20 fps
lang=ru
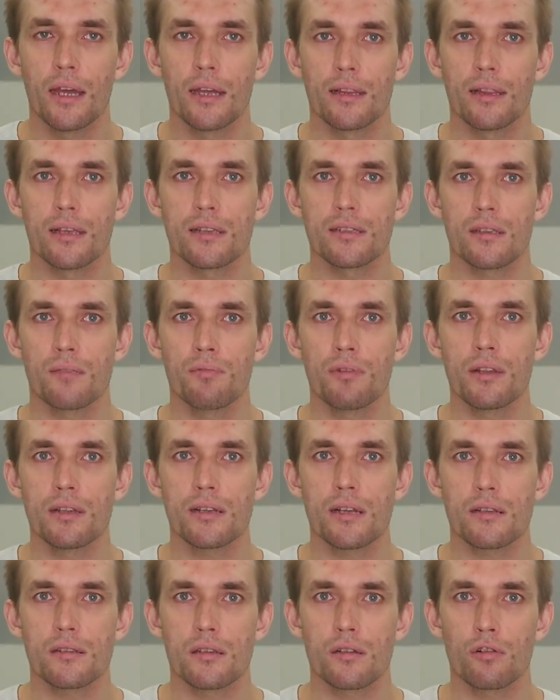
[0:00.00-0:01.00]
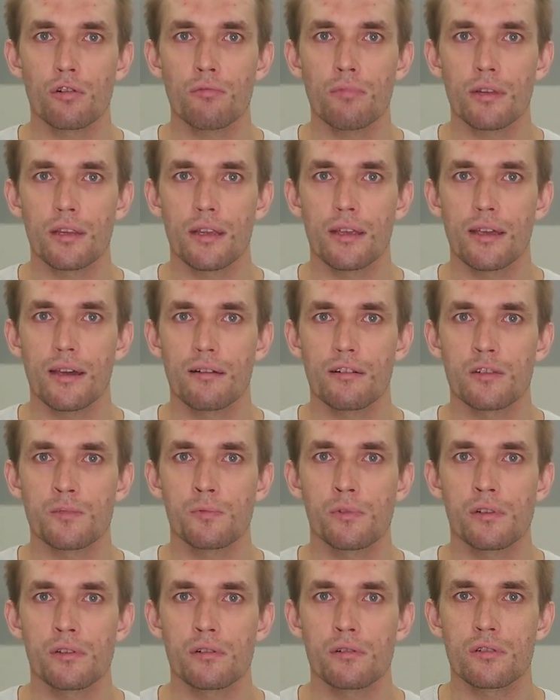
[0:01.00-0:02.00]
Для стабилизации робота я
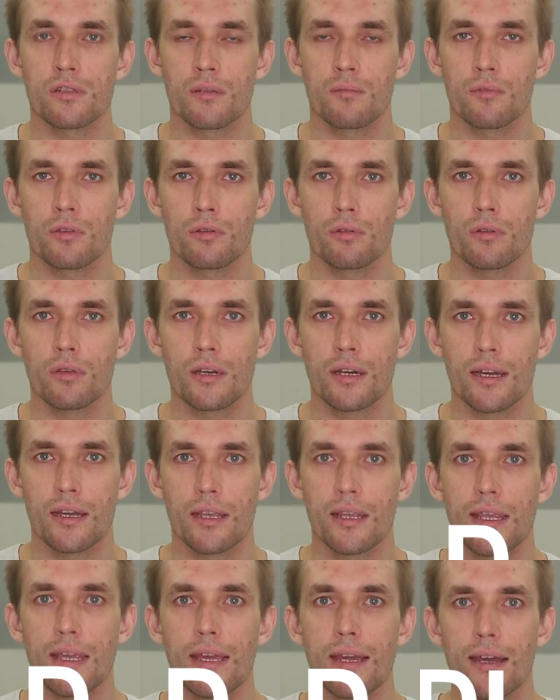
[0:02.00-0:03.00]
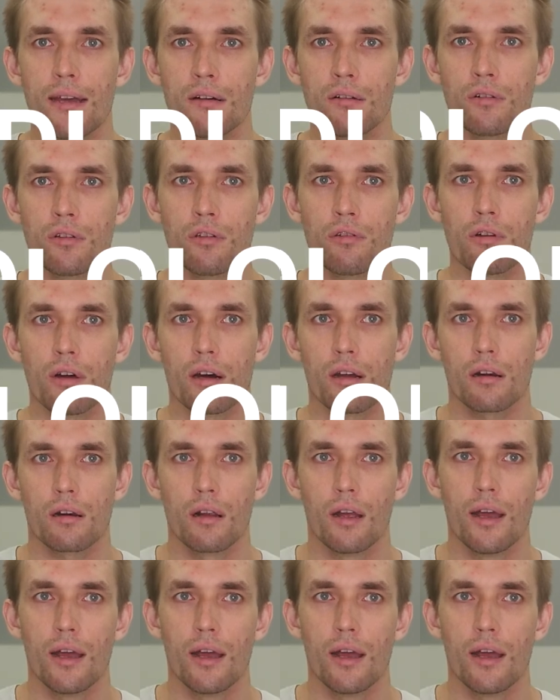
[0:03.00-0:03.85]
воспользовался методикой DLQR.